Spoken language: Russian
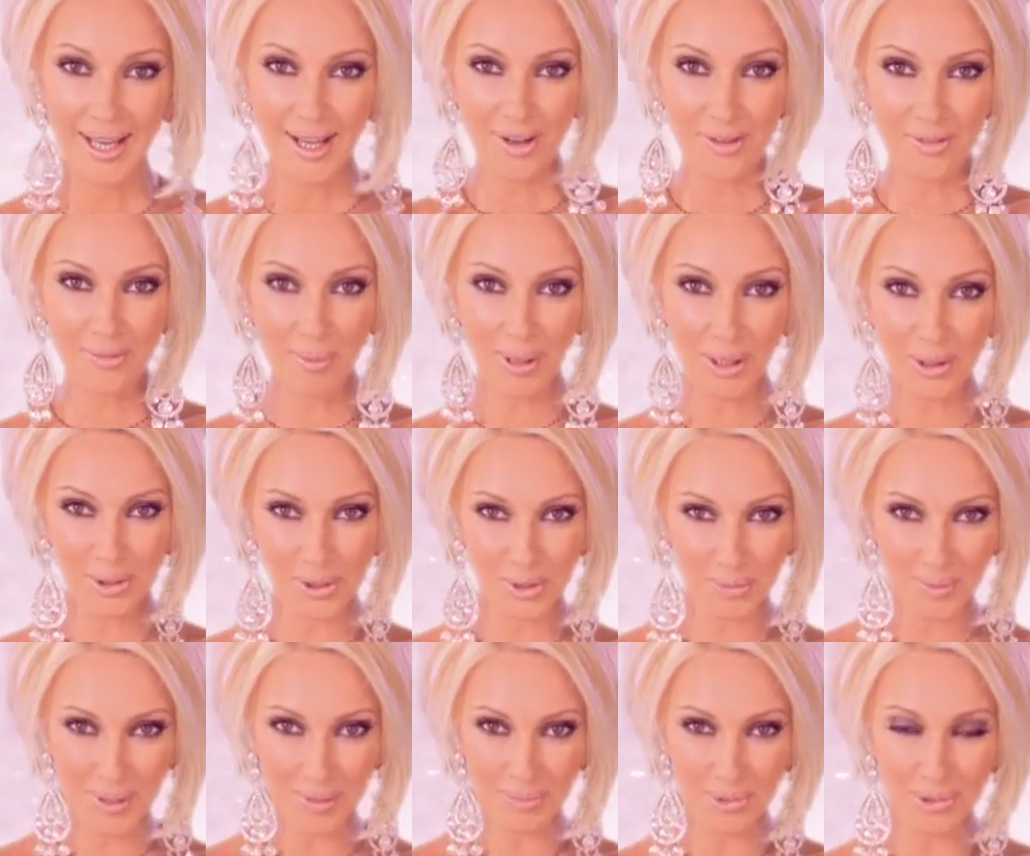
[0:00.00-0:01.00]
в мою
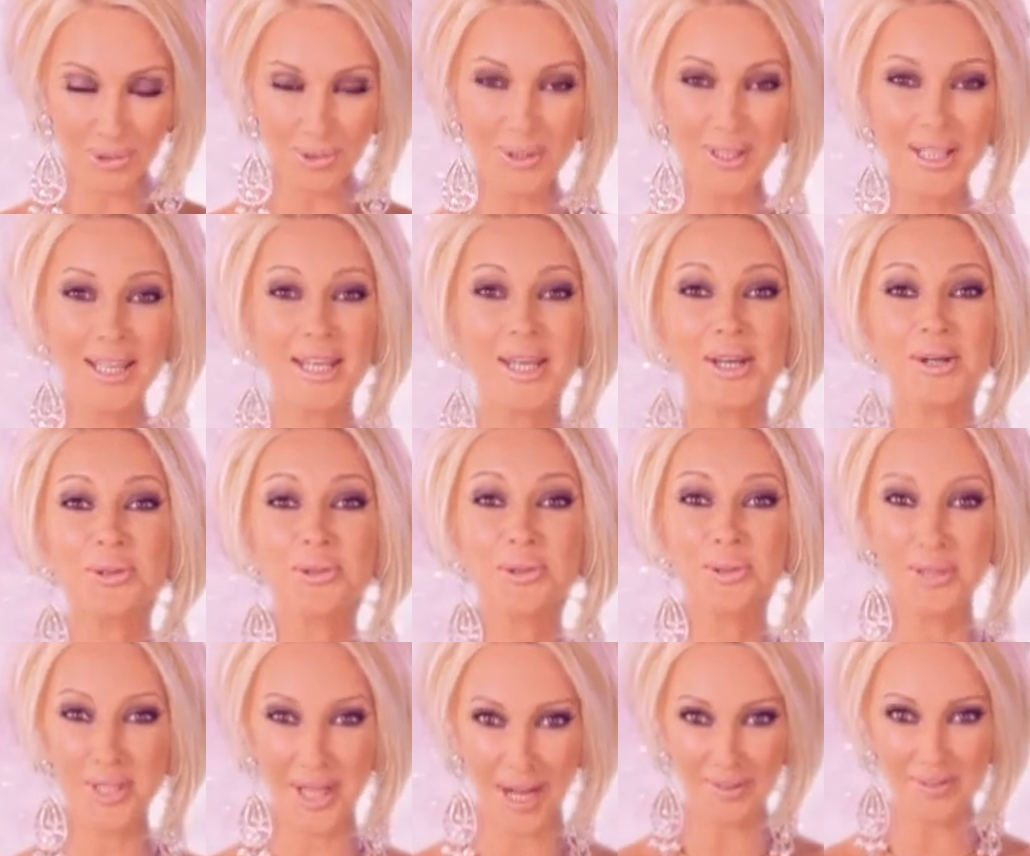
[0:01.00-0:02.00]
любимую Леру
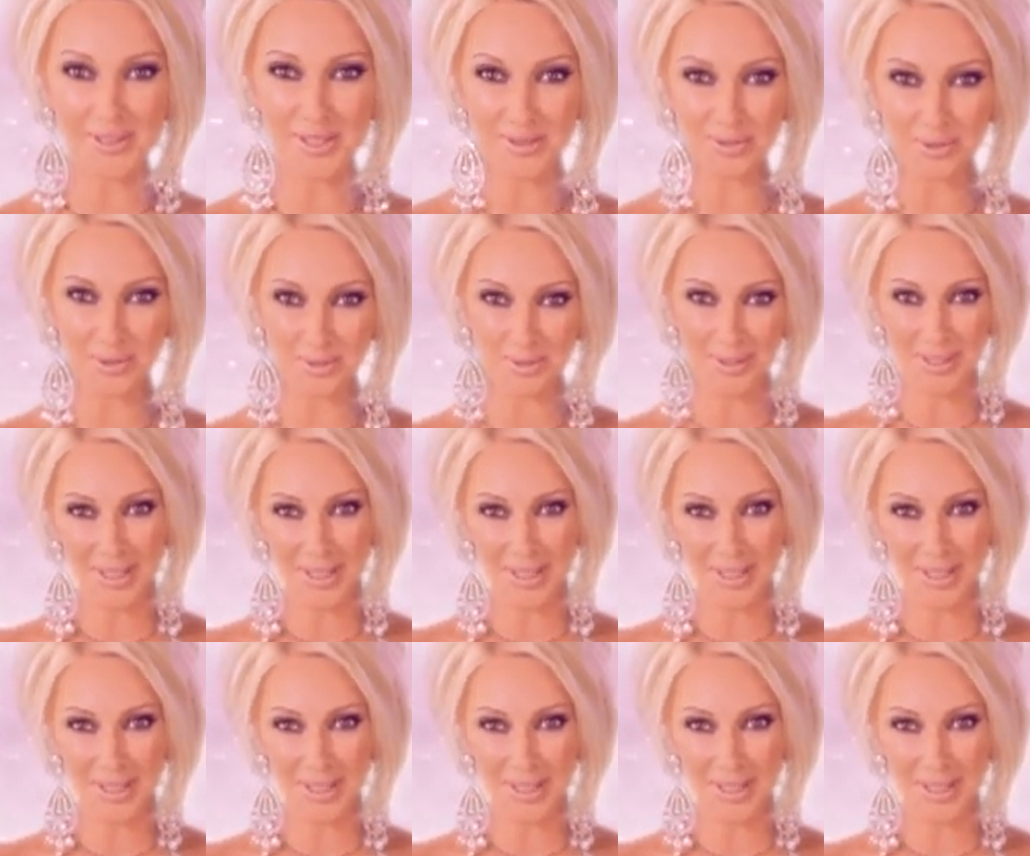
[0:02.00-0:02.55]
Кудрявцеву.